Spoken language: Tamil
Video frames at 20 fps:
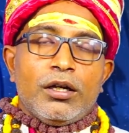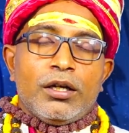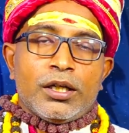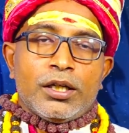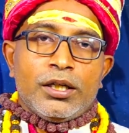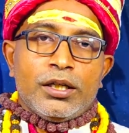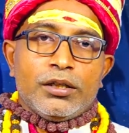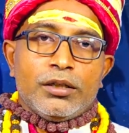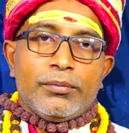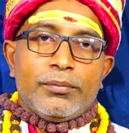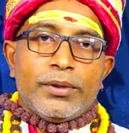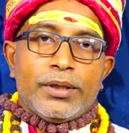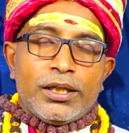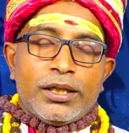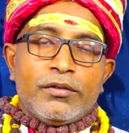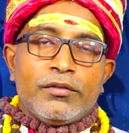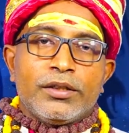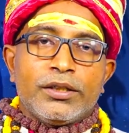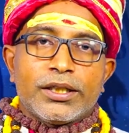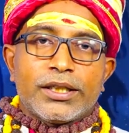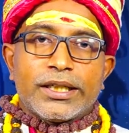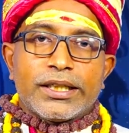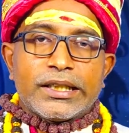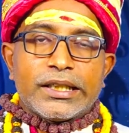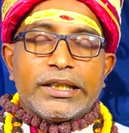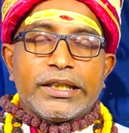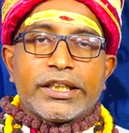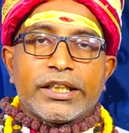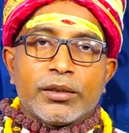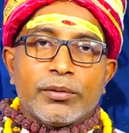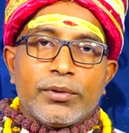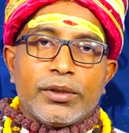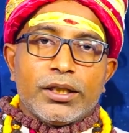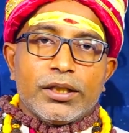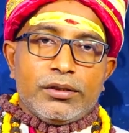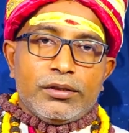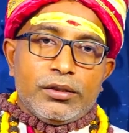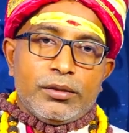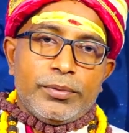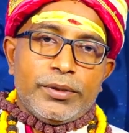ஆனால் அந்த மலை வந்து கரெக்டாக நிற்க
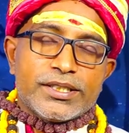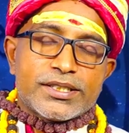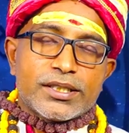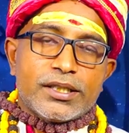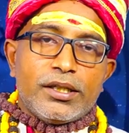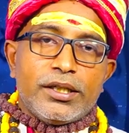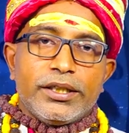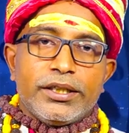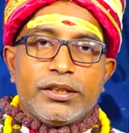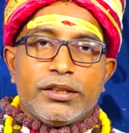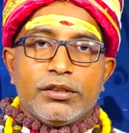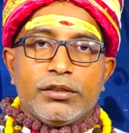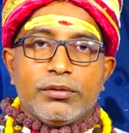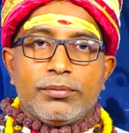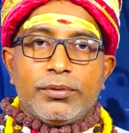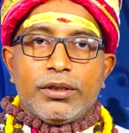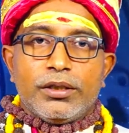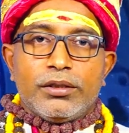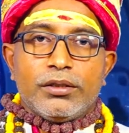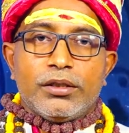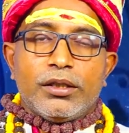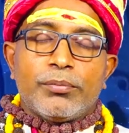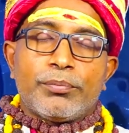மாட்டேங்குது அப்படியே சாயுது இது பண்ணுது